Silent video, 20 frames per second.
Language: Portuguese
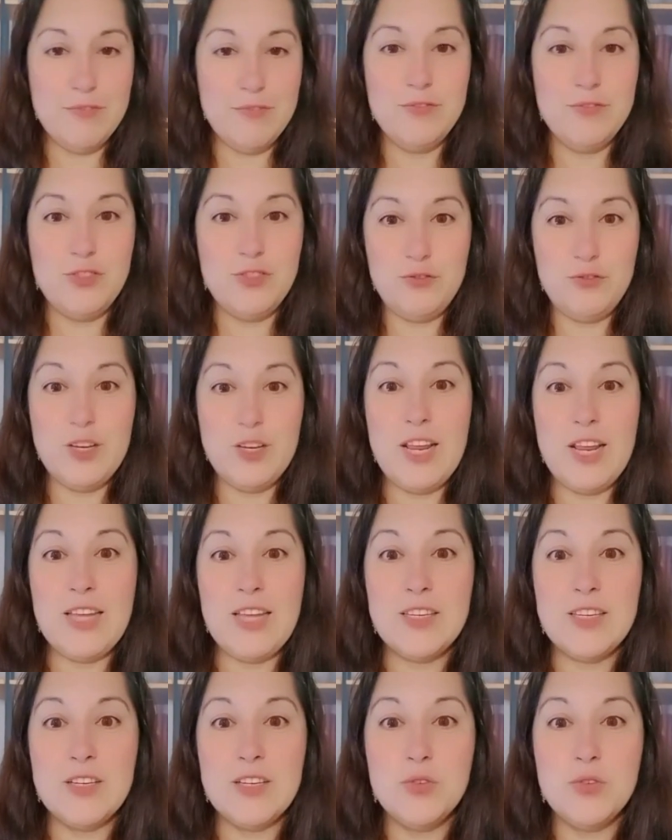
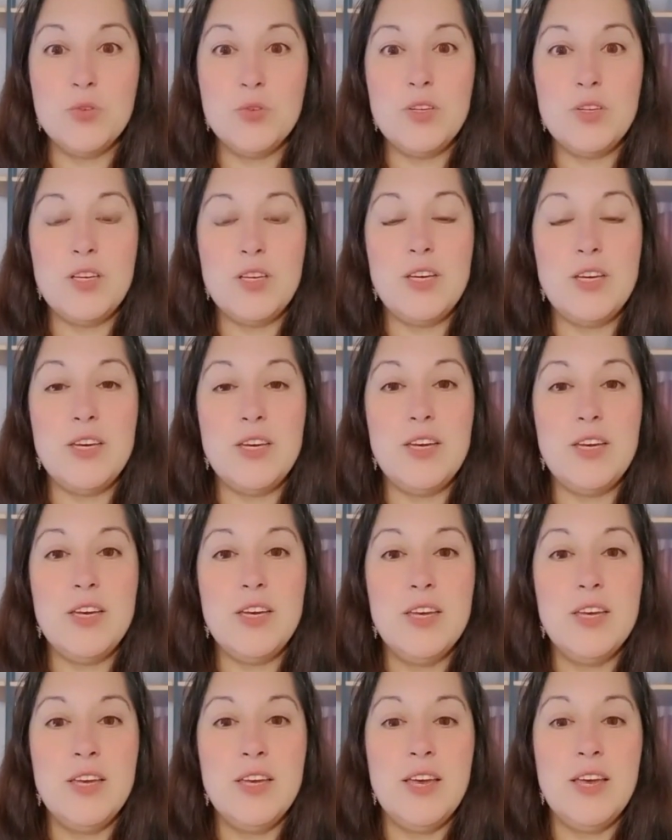Diferente do que
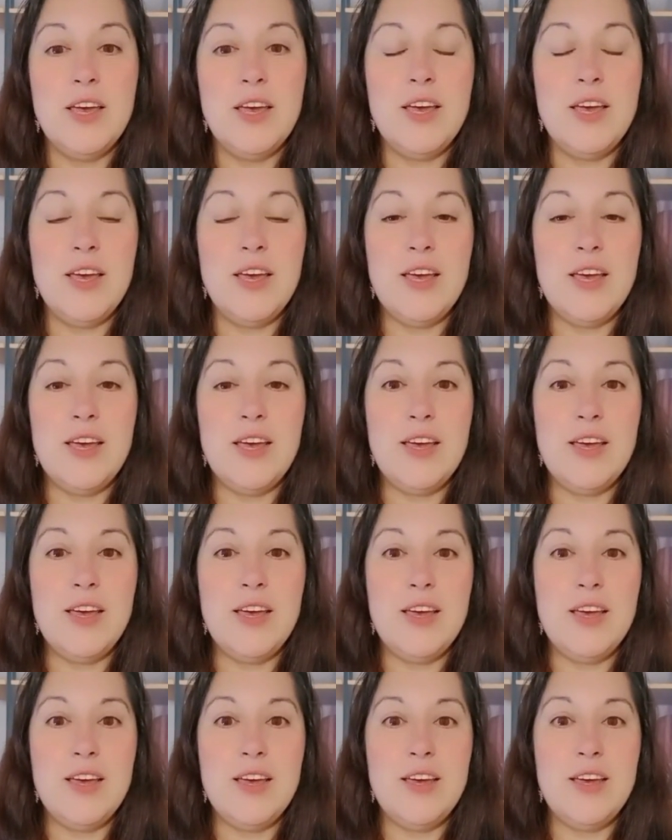
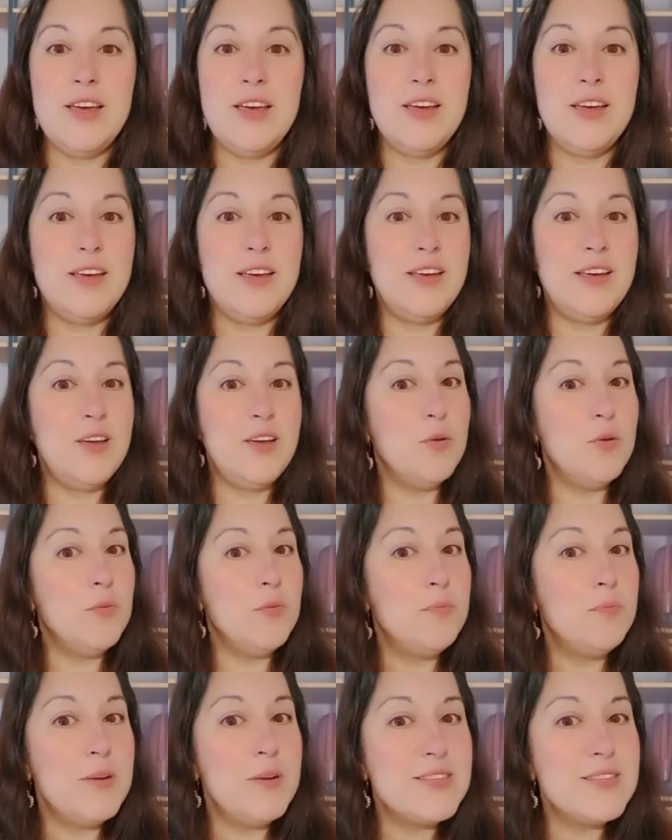é, eu
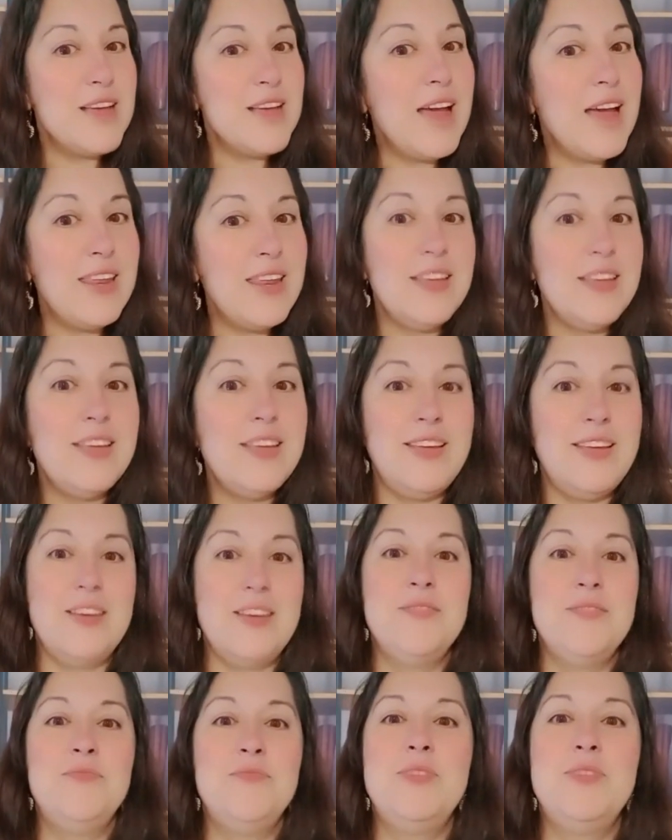pensaria,
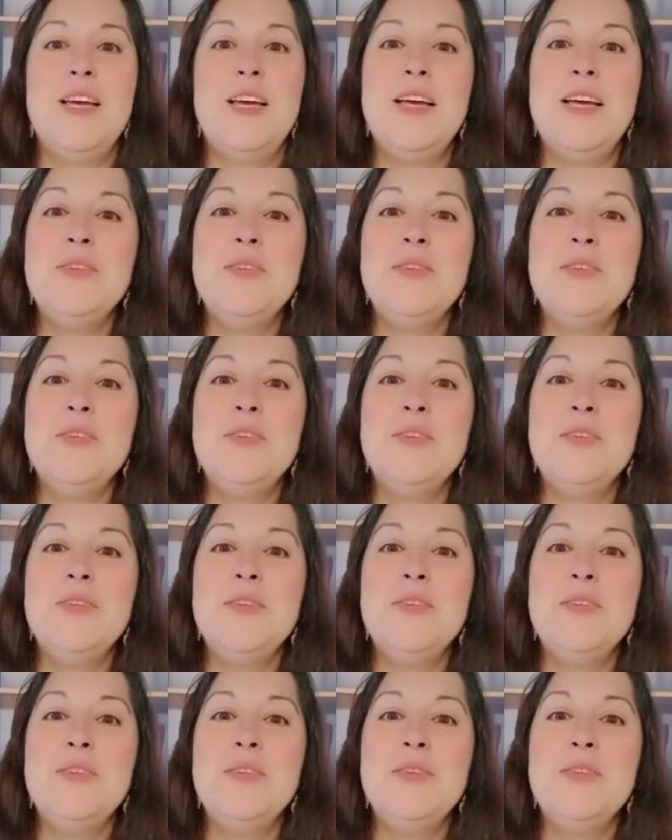né?